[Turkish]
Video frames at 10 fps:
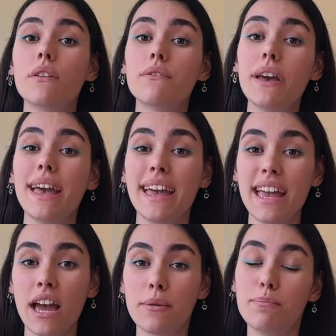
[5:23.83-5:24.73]
ve
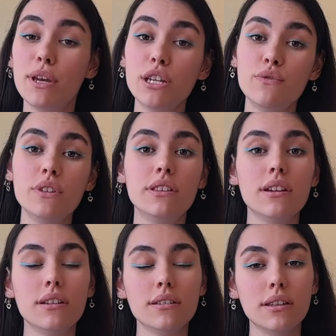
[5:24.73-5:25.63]
eğer 5 feet
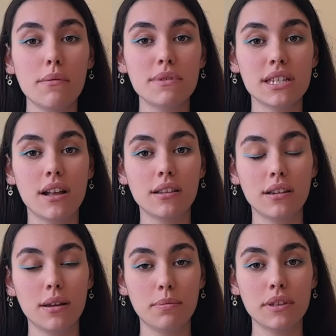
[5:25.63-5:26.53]
yakınından bir saldırı
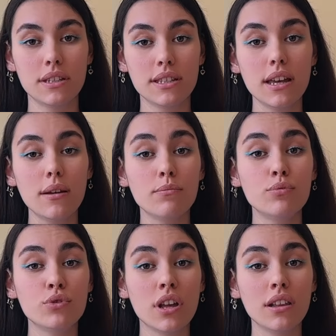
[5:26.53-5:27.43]
yapılırsa
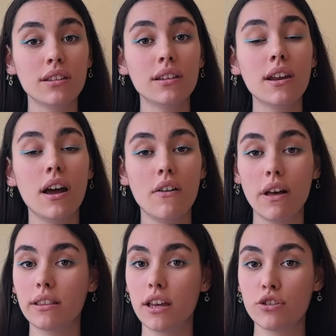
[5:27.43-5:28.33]
bu saldırılar
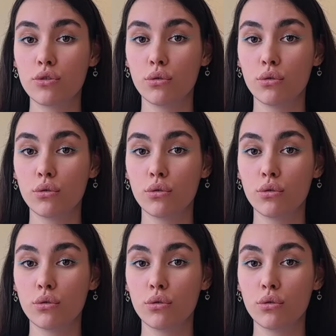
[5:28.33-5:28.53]
avantajlı